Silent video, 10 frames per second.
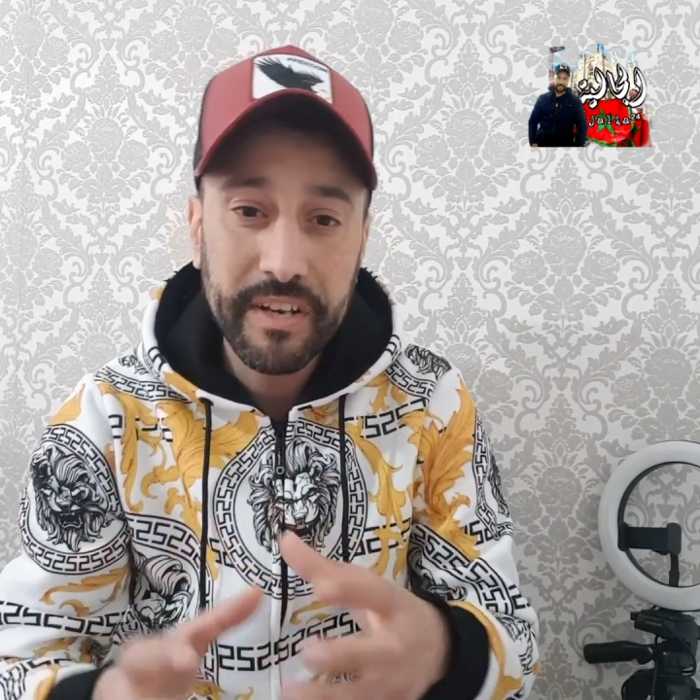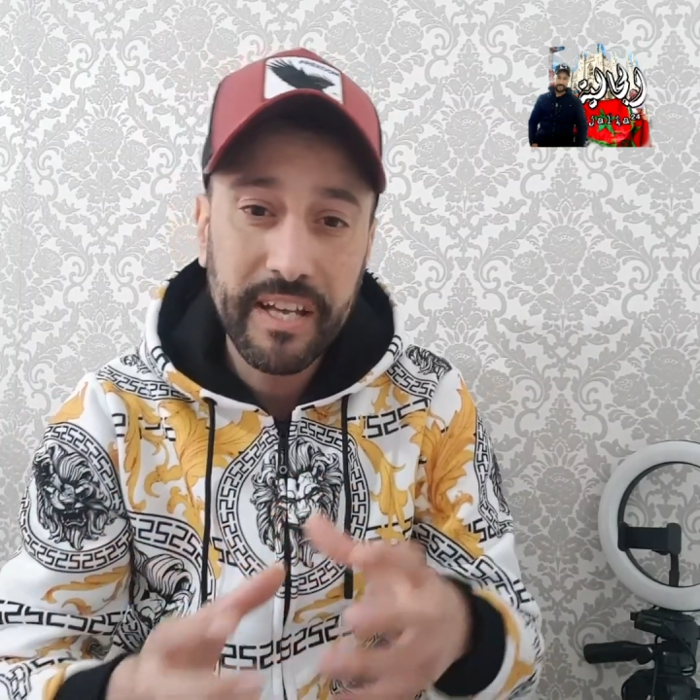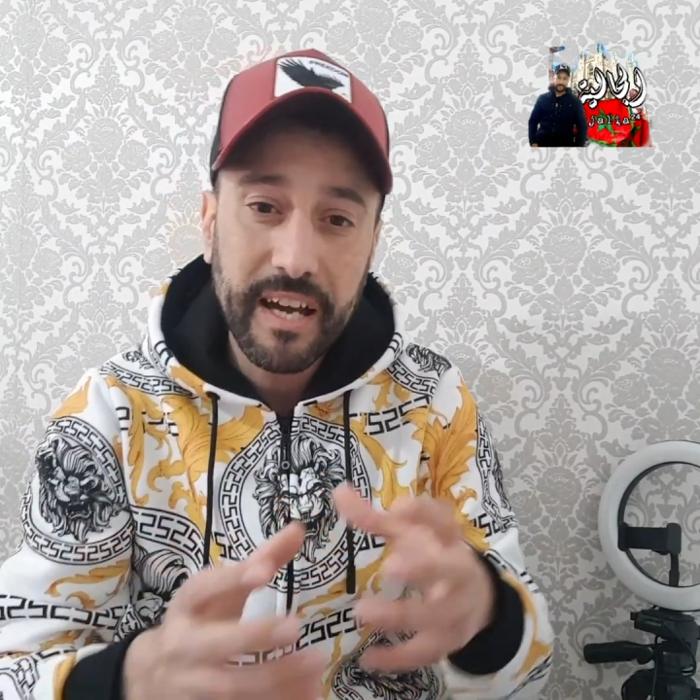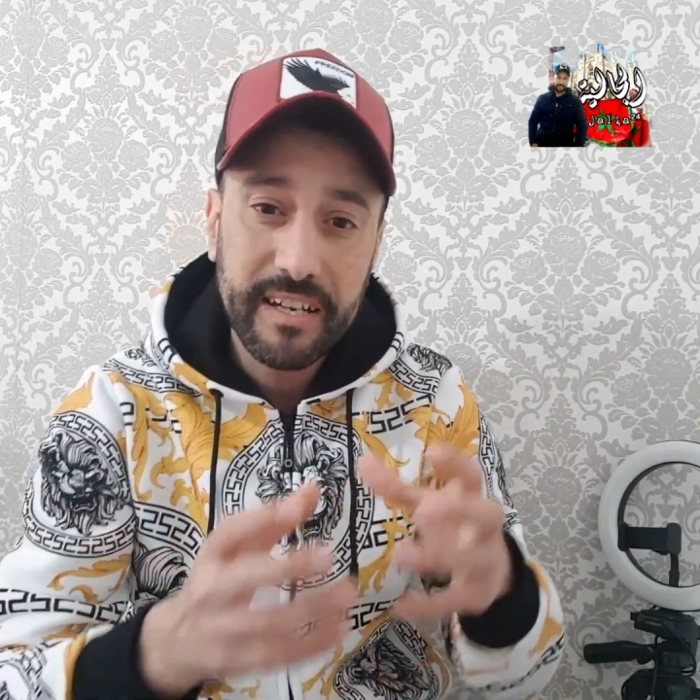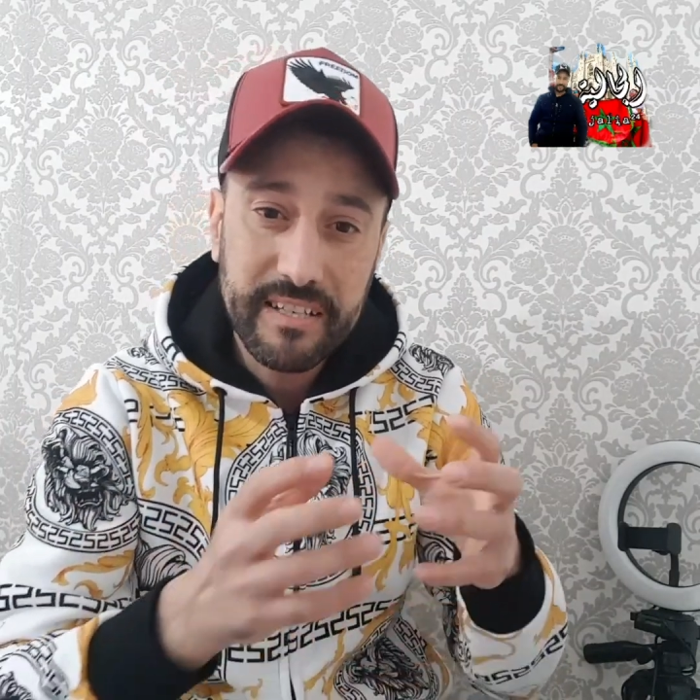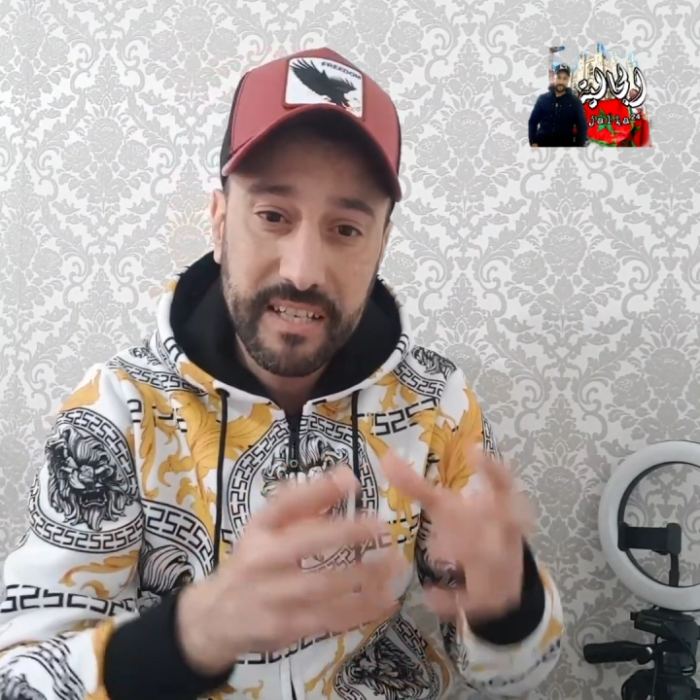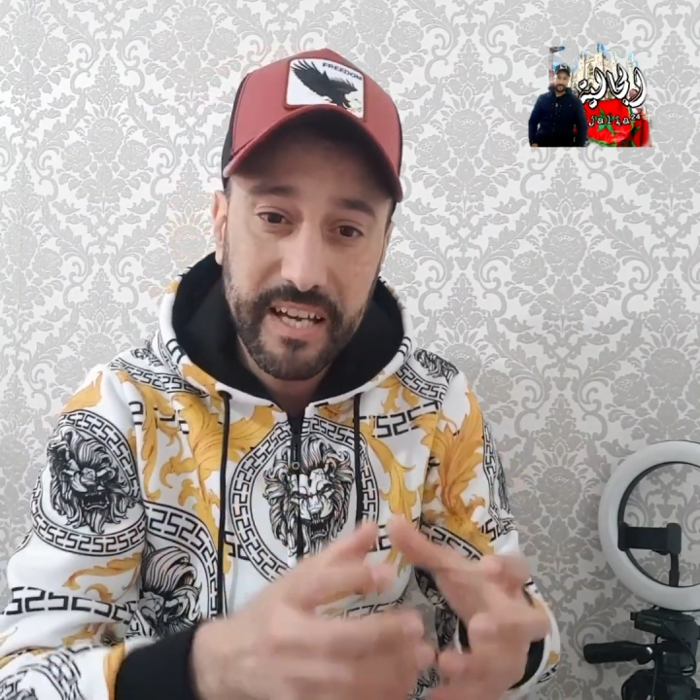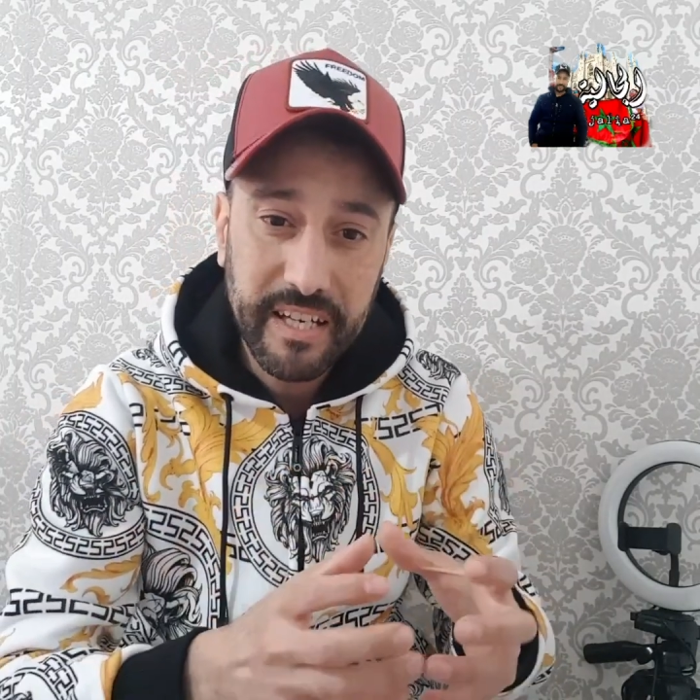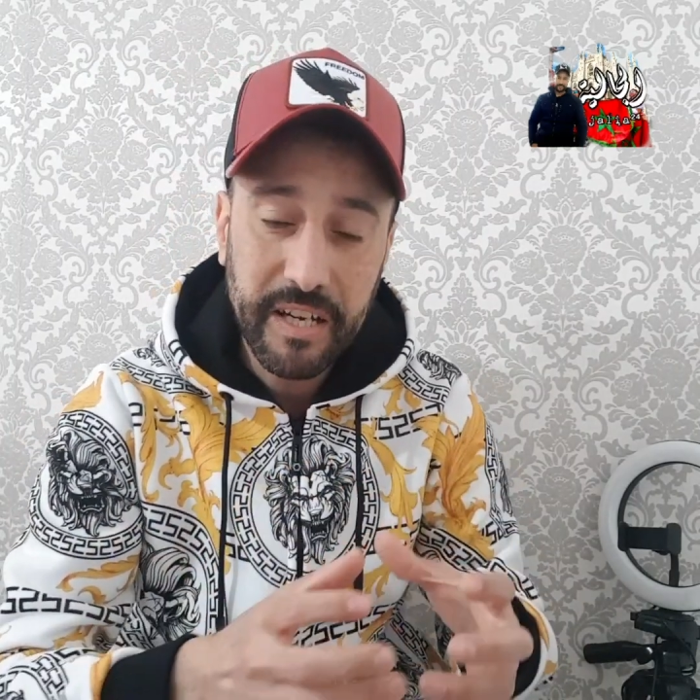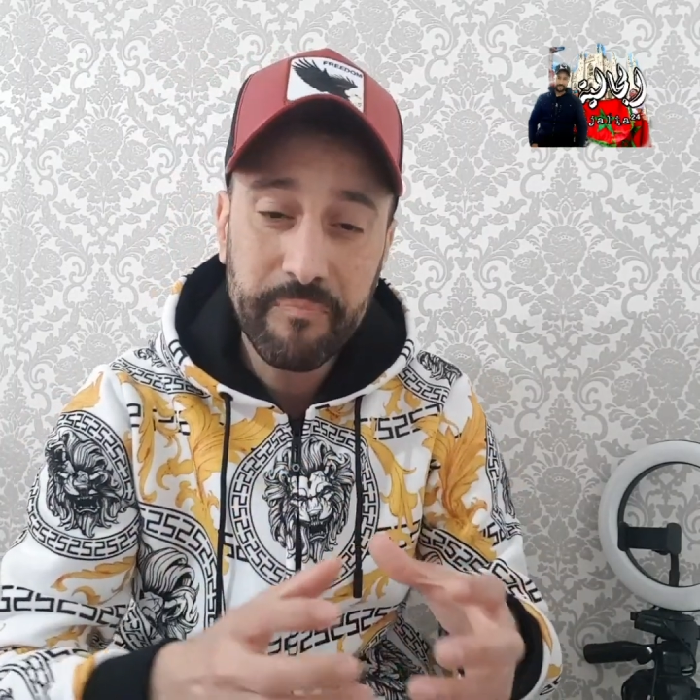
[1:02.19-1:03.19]
النقر
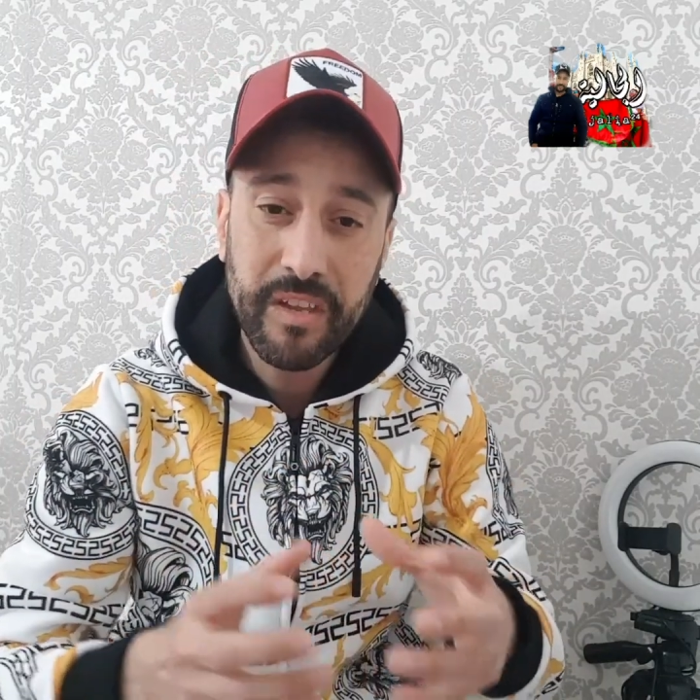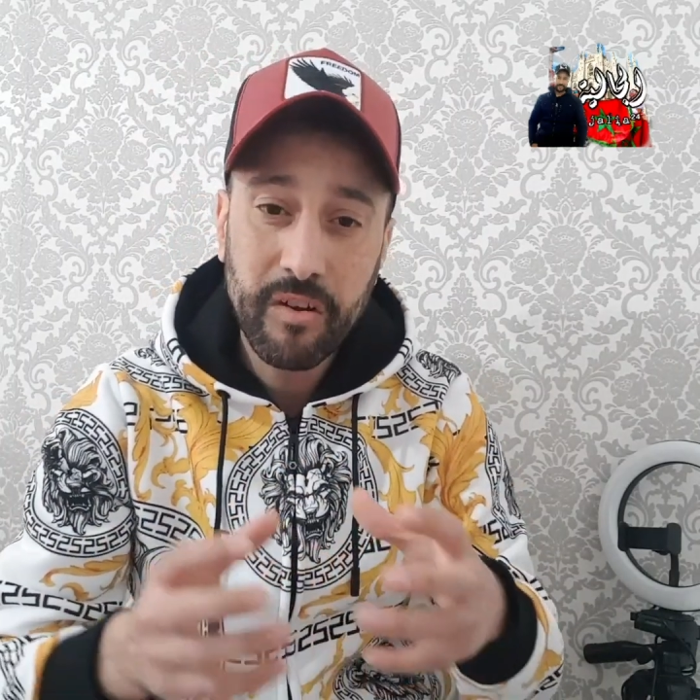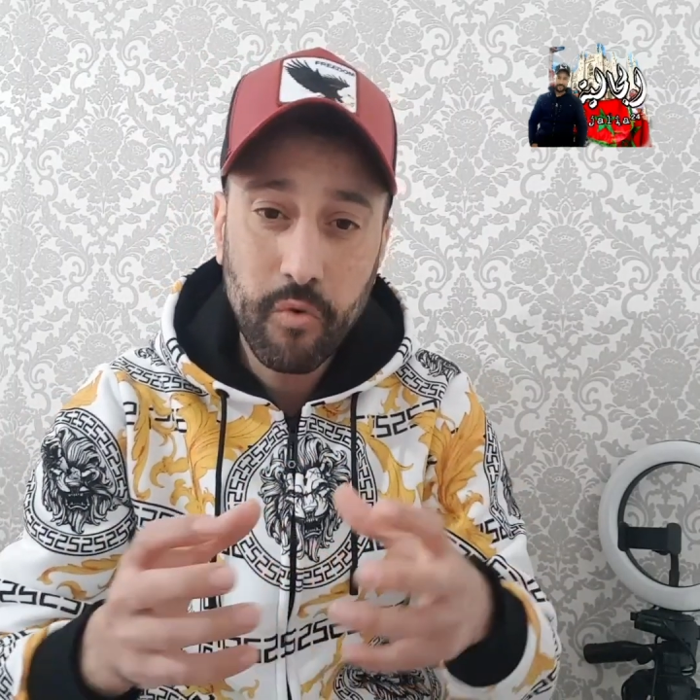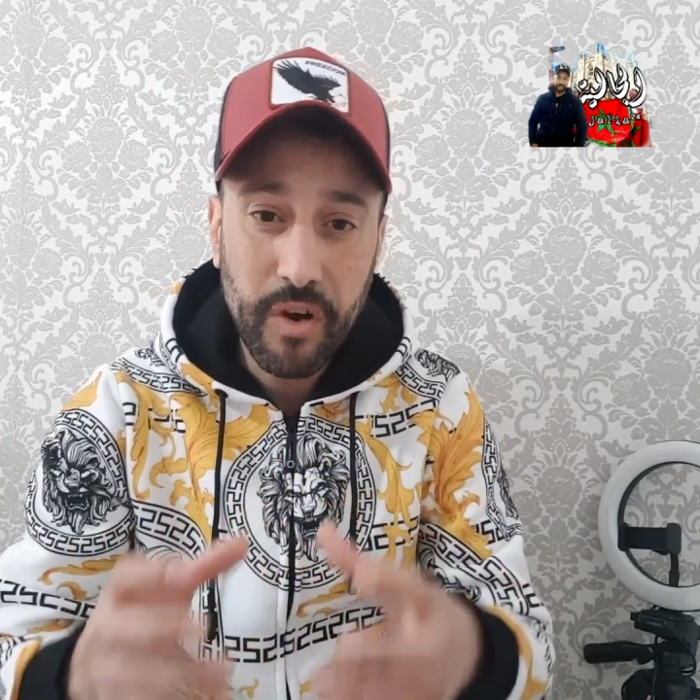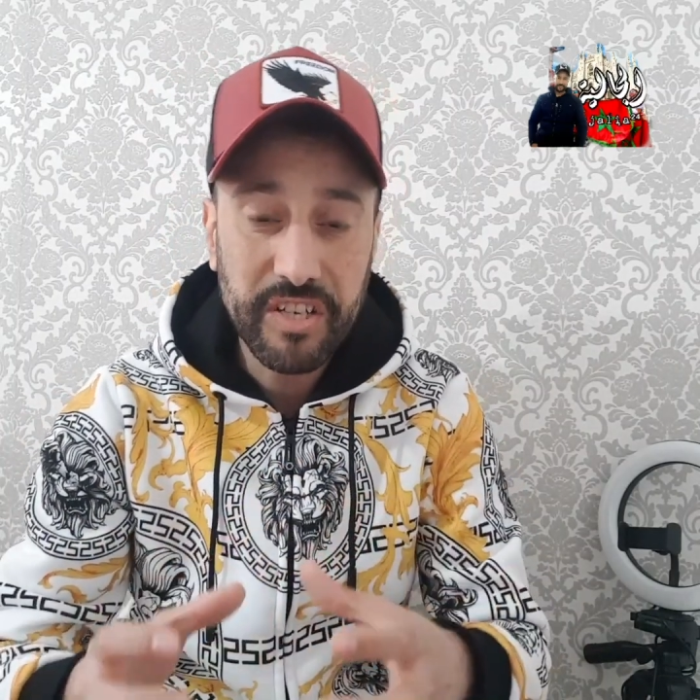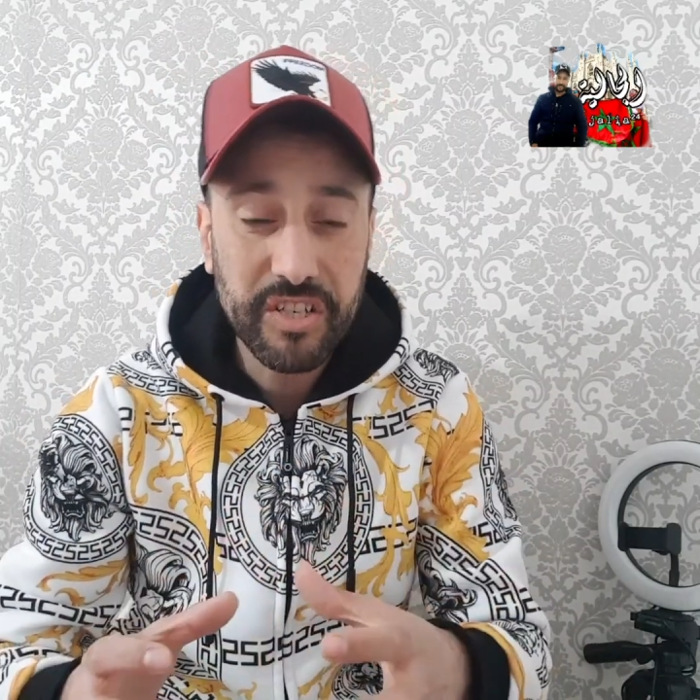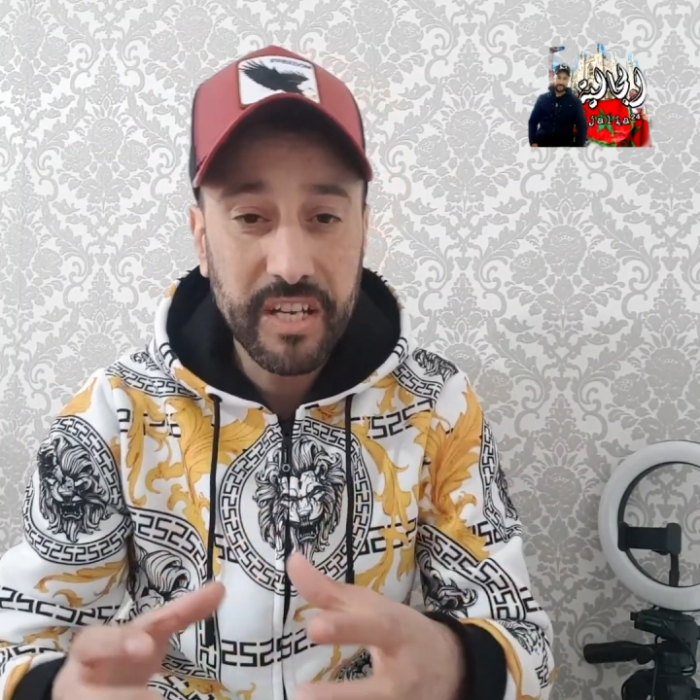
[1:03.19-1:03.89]
السريع واش